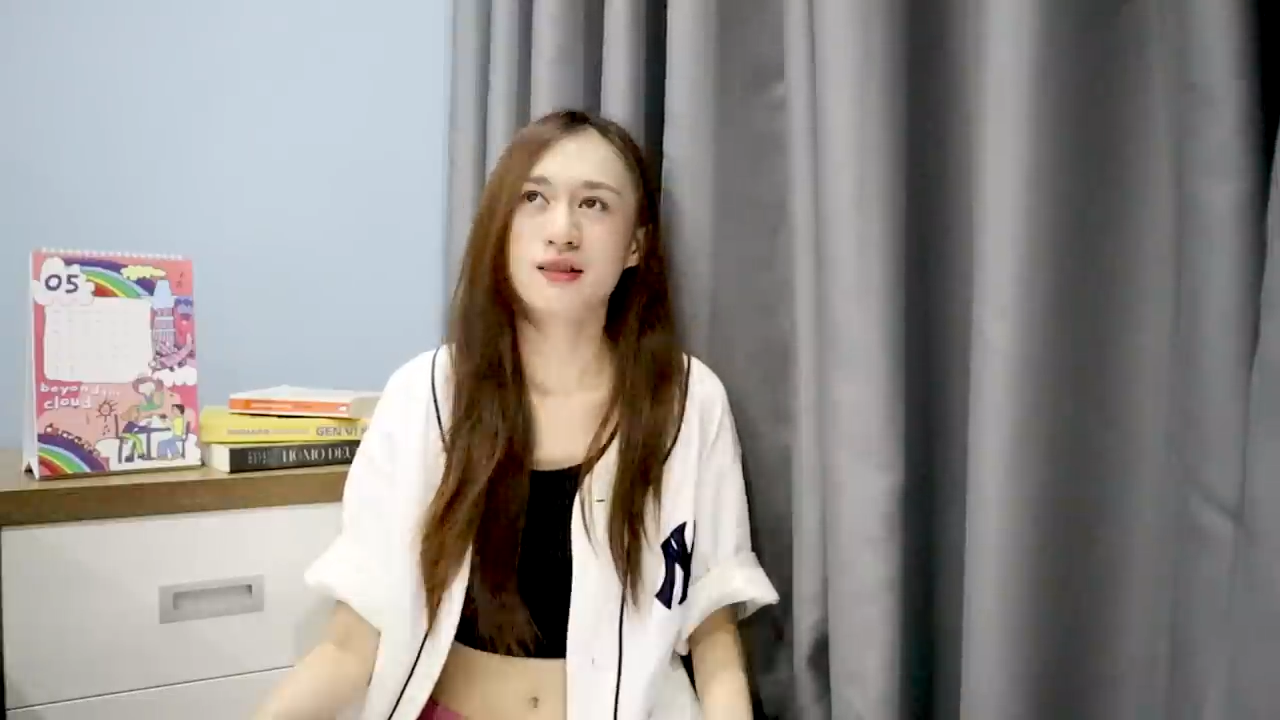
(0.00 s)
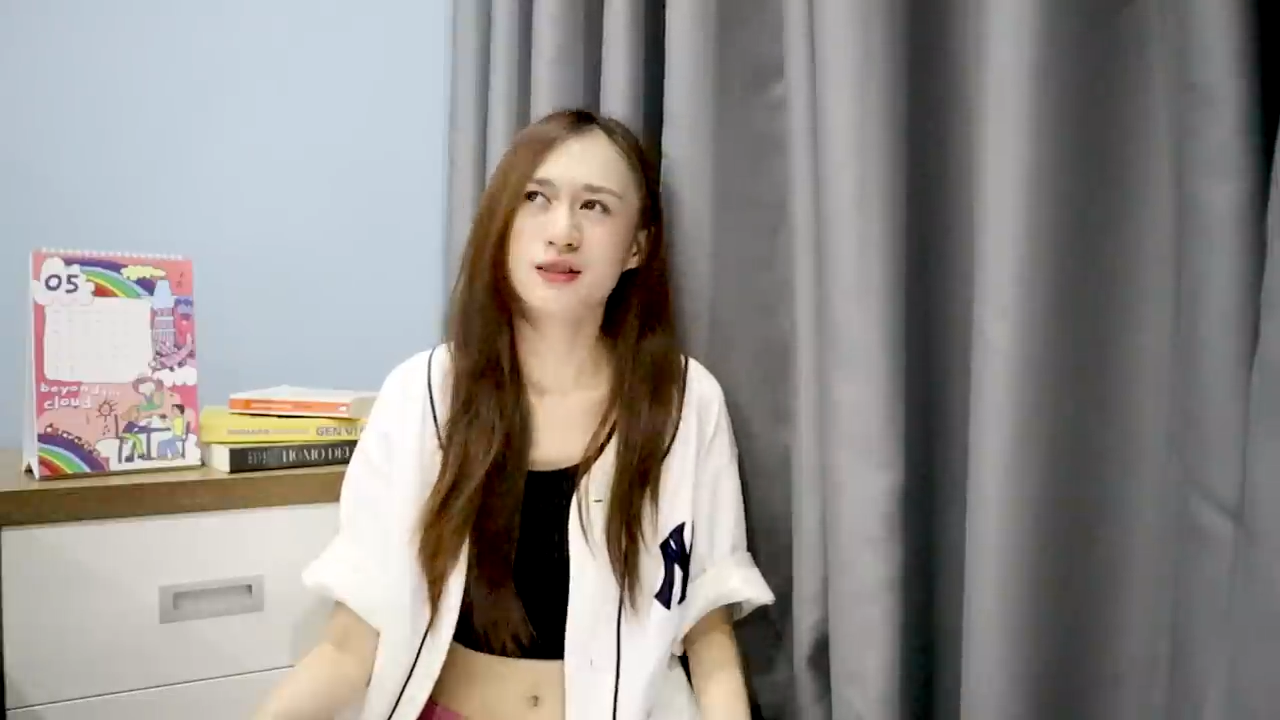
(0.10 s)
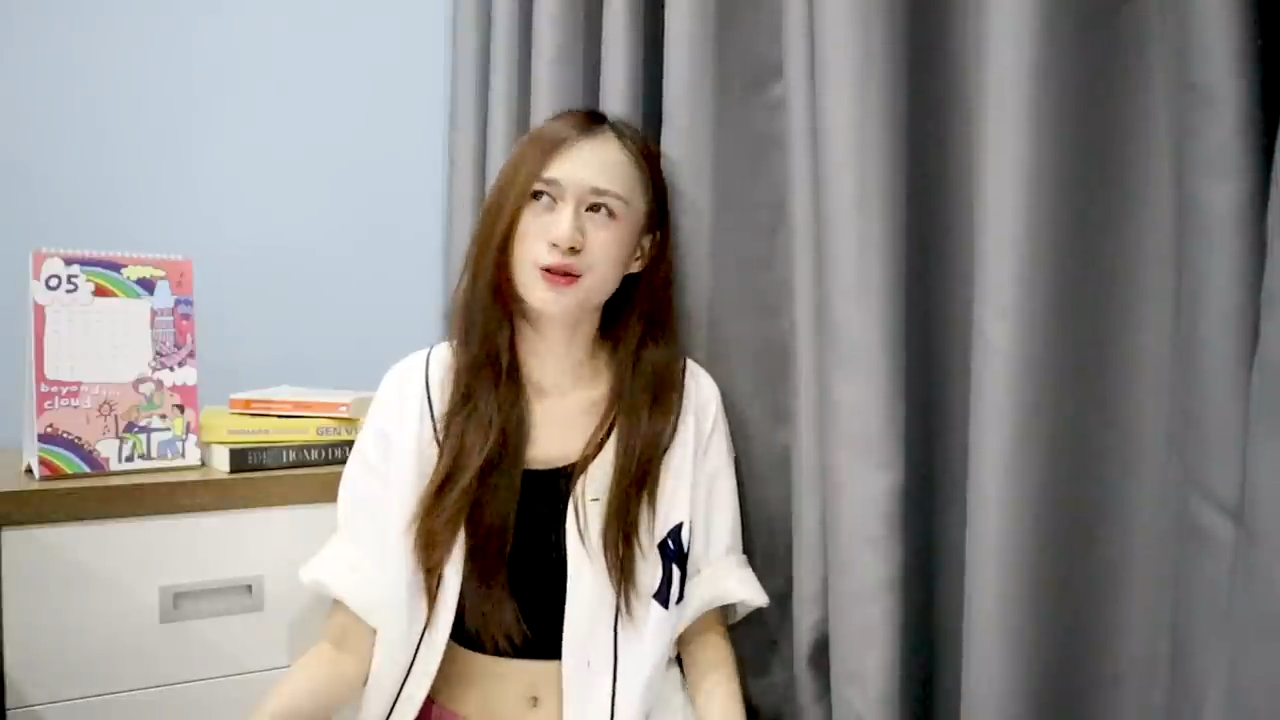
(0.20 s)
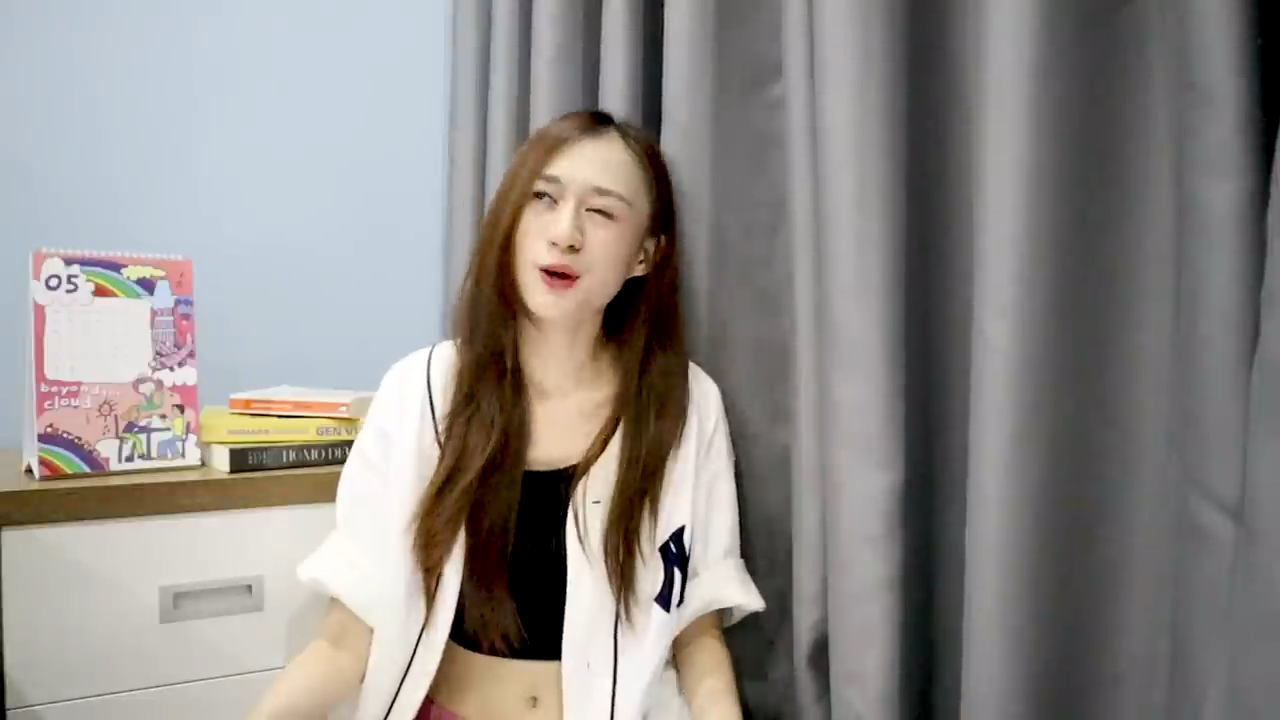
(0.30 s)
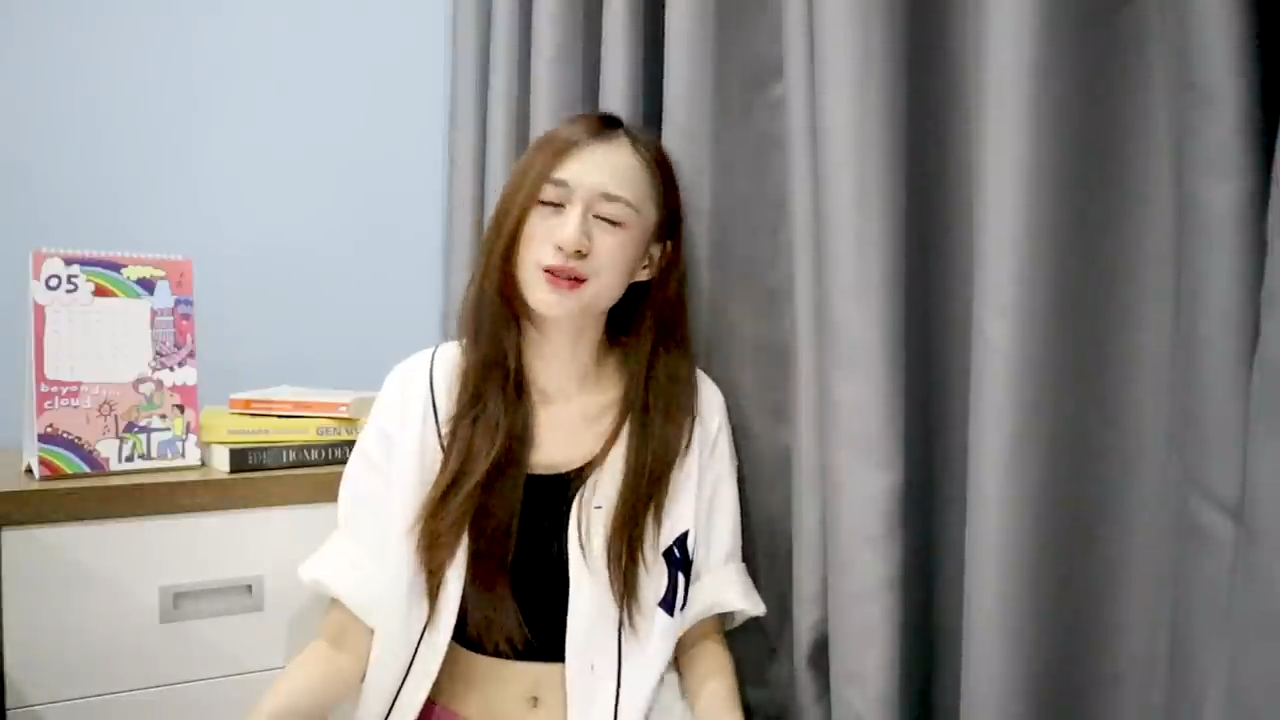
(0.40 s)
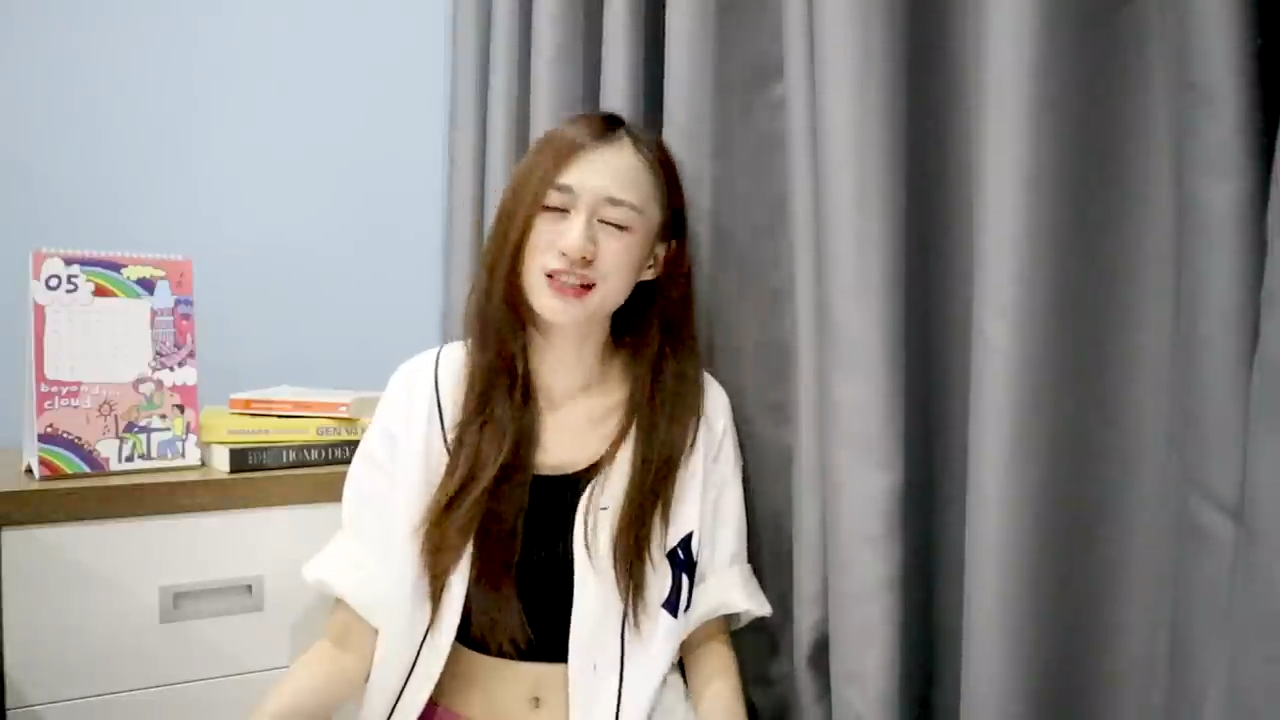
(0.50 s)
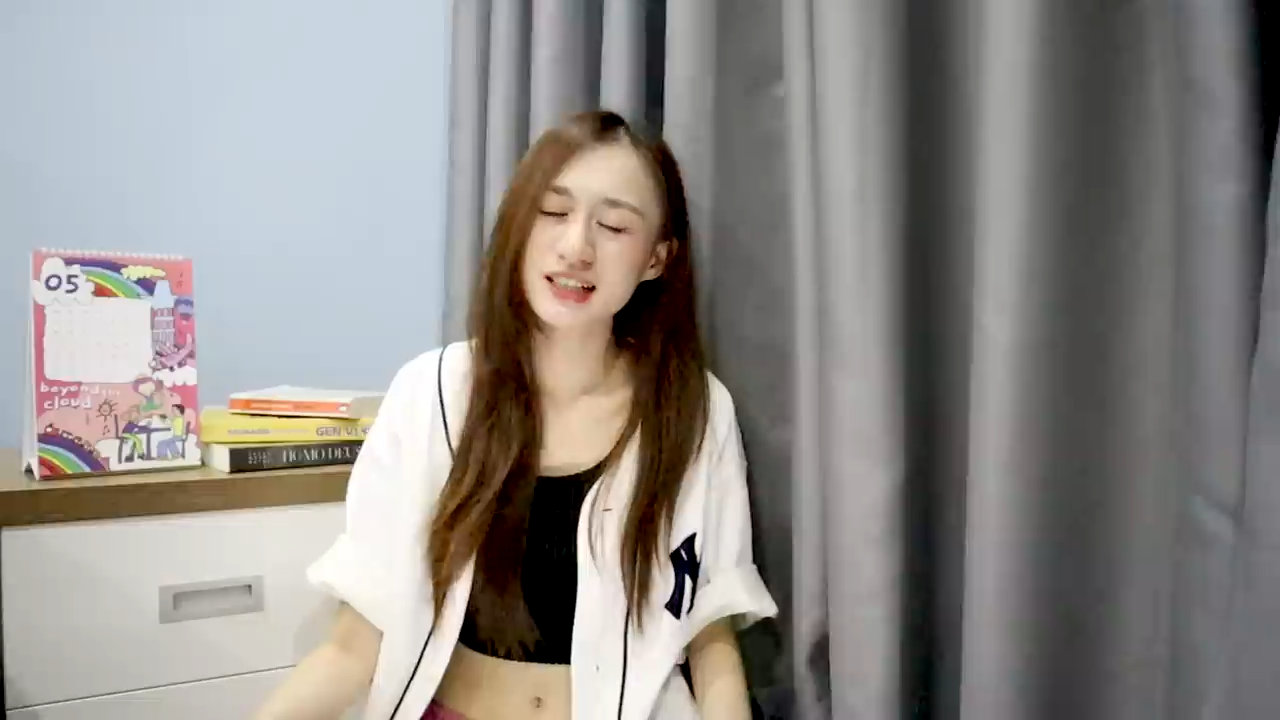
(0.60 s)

và rồi họ sẽ